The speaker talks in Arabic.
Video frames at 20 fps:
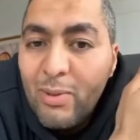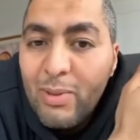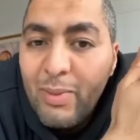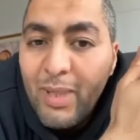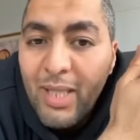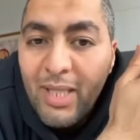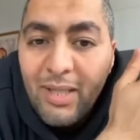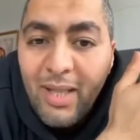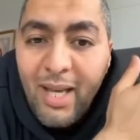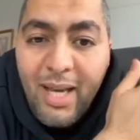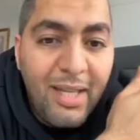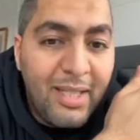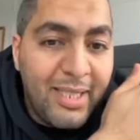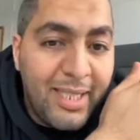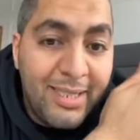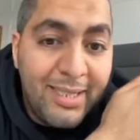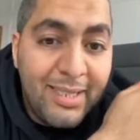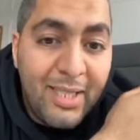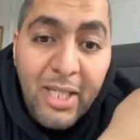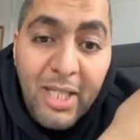به النهار
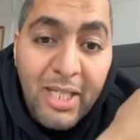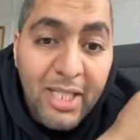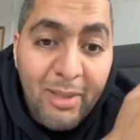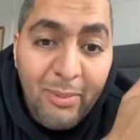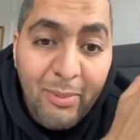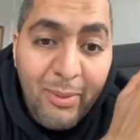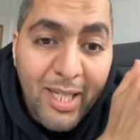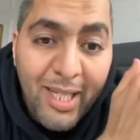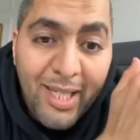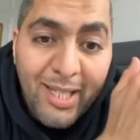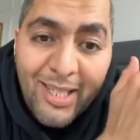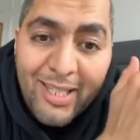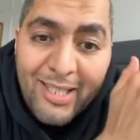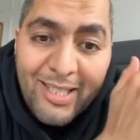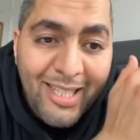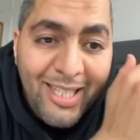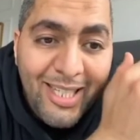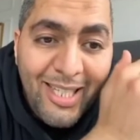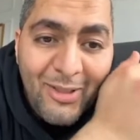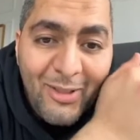كنتريني به الغد
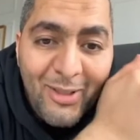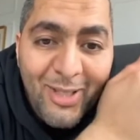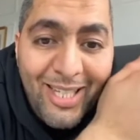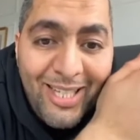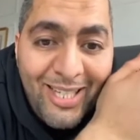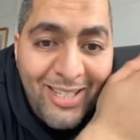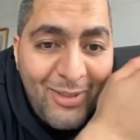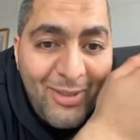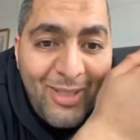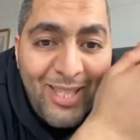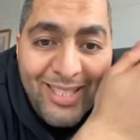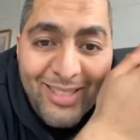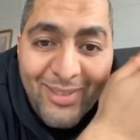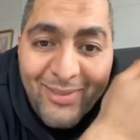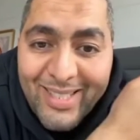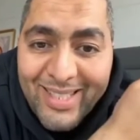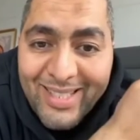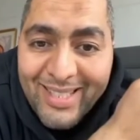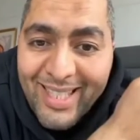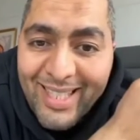ولا ولا
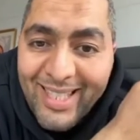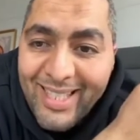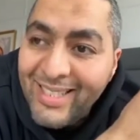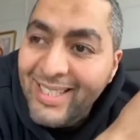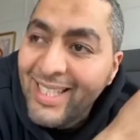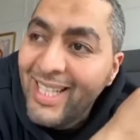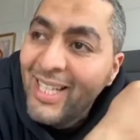نص النهار